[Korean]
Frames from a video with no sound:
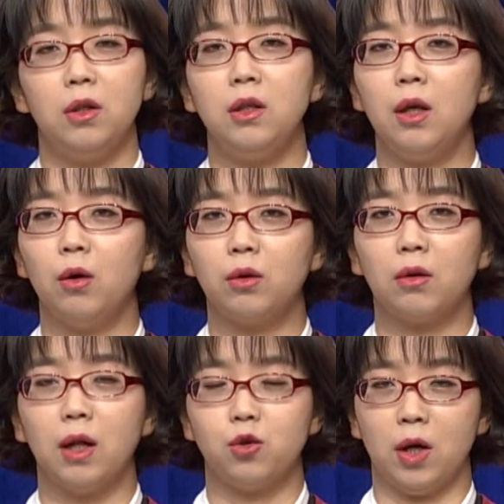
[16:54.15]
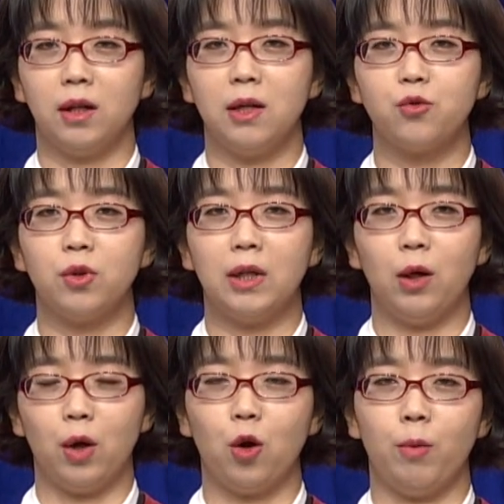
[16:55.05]
이게 어떻게 죄가 될 수
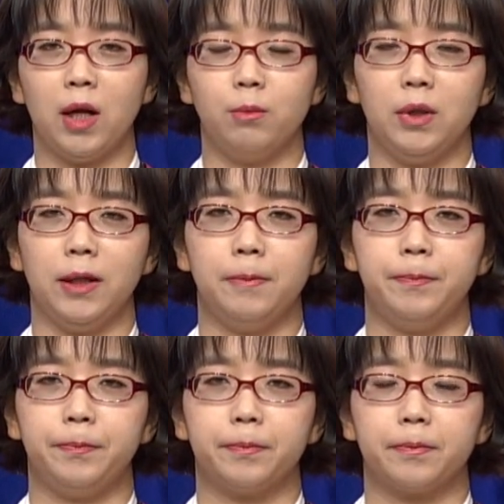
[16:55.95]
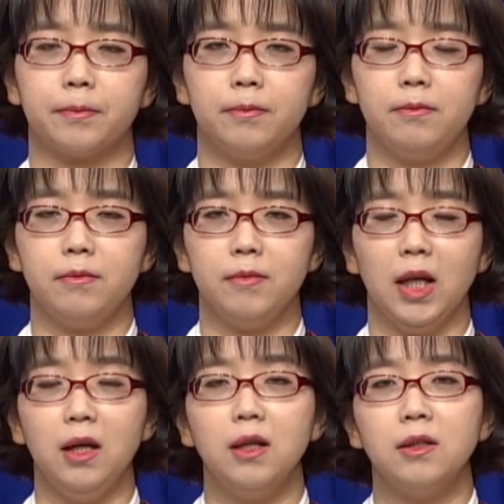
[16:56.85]
있나요? 라고 말합니다.
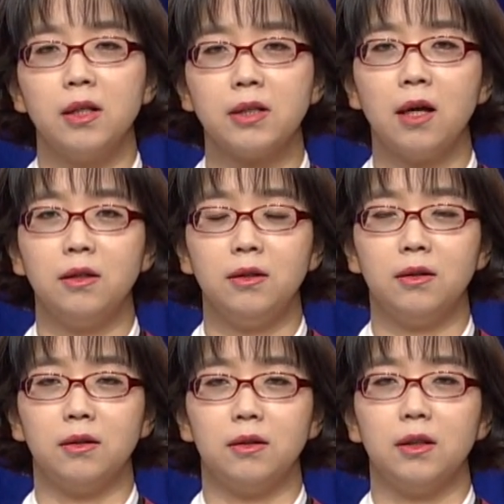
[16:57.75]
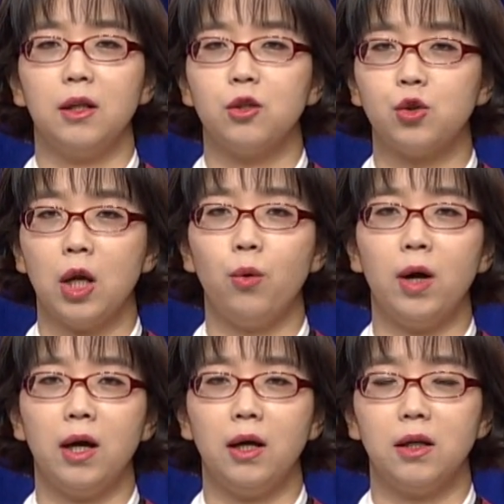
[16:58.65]
세상은
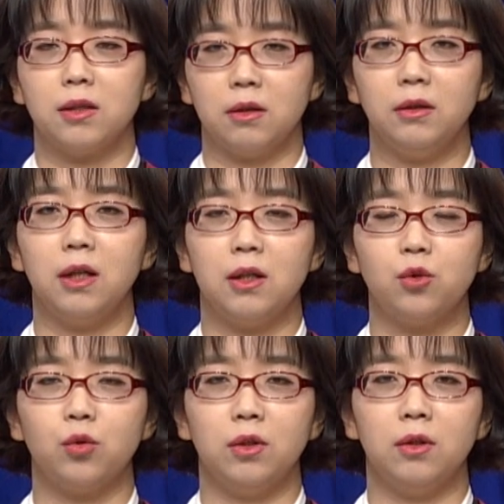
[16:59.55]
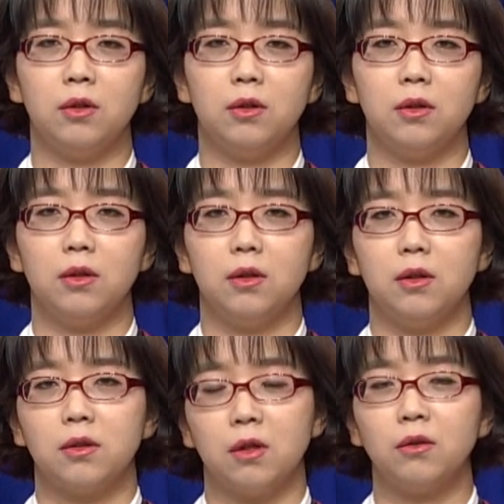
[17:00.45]
죄와 선의 기준을
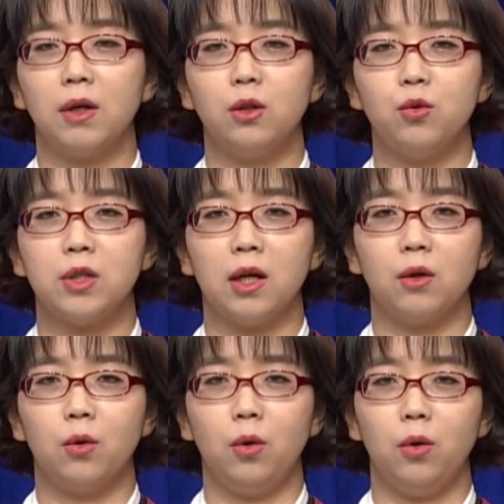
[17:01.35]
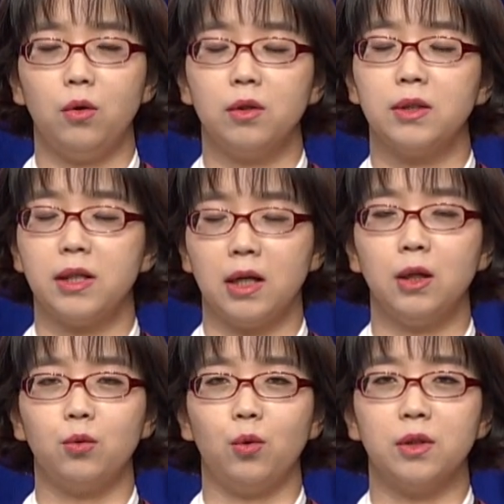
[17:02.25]
성경에 두지 않고 세상에
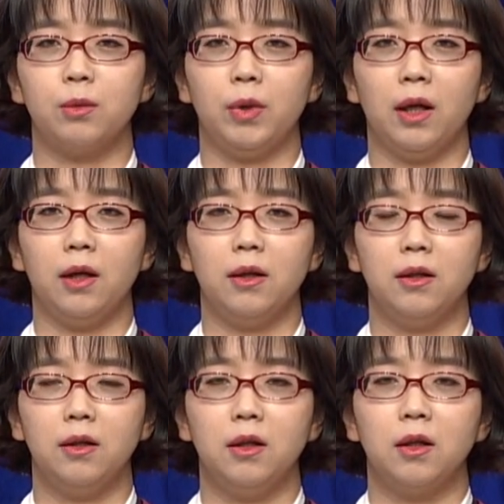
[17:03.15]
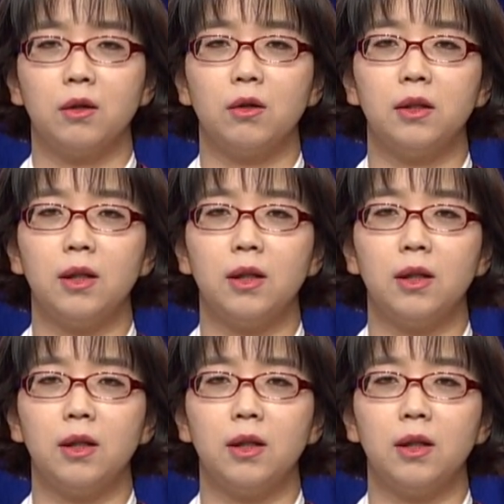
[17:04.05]
두고 있습니다. 그렇기